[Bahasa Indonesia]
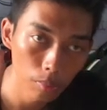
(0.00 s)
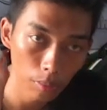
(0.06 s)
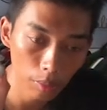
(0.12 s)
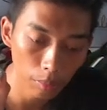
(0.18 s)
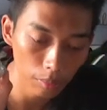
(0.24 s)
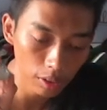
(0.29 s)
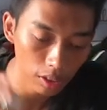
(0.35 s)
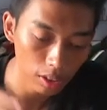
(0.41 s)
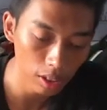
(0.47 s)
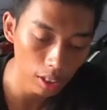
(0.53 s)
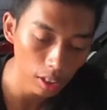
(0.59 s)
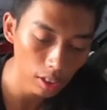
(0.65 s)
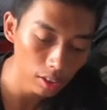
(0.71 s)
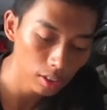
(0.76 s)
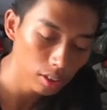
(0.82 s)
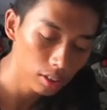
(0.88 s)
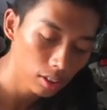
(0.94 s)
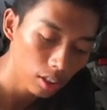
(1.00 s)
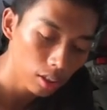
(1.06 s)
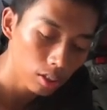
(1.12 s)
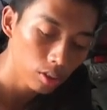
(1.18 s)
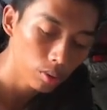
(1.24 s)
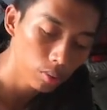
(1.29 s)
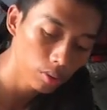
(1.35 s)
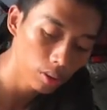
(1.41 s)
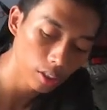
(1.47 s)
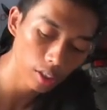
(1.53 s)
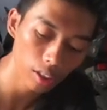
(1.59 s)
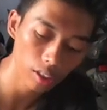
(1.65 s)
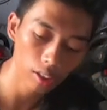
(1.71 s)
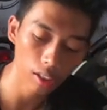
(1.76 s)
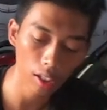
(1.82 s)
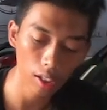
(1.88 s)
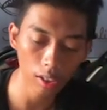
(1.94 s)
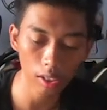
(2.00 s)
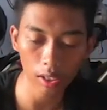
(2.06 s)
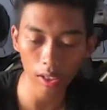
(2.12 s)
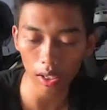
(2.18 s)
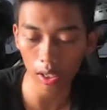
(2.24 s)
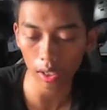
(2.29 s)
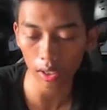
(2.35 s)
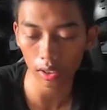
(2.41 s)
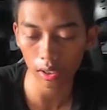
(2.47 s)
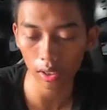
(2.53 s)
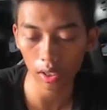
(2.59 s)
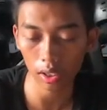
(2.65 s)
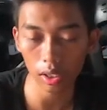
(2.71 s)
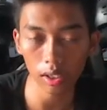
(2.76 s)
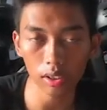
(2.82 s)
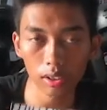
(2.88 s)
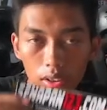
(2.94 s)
mimis tes dan juga yang terakhir ada